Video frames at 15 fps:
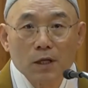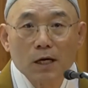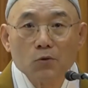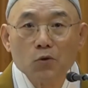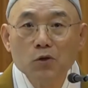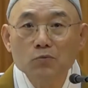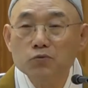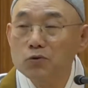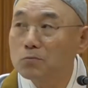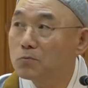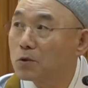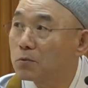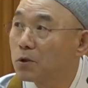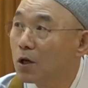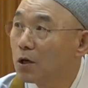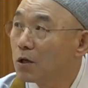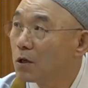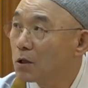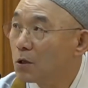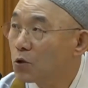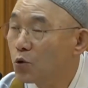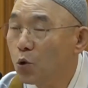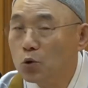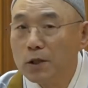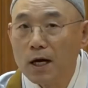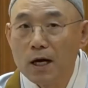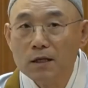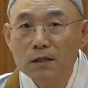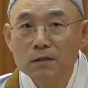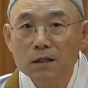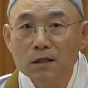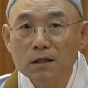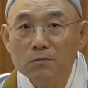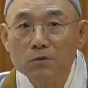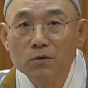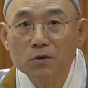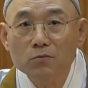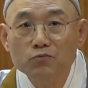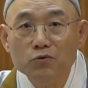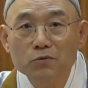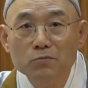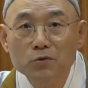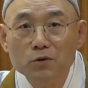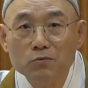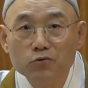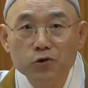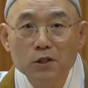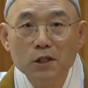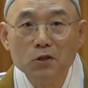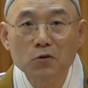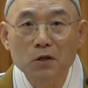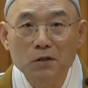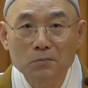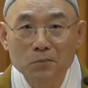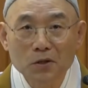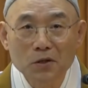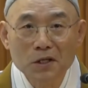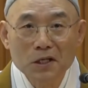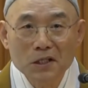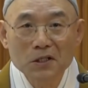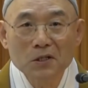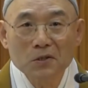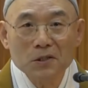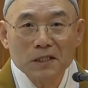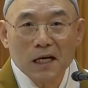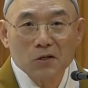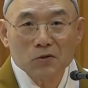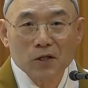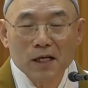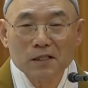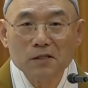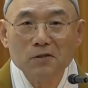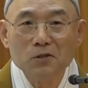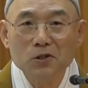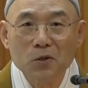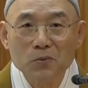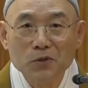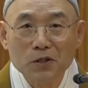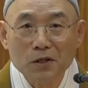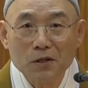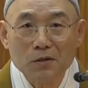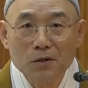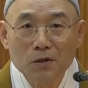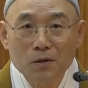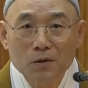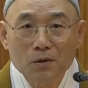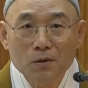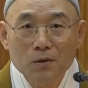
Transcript: 따로 이 무슨 뭐 교당이 또 무슨 훈련원 뭐 이런 거 따로 찾을 것이 없이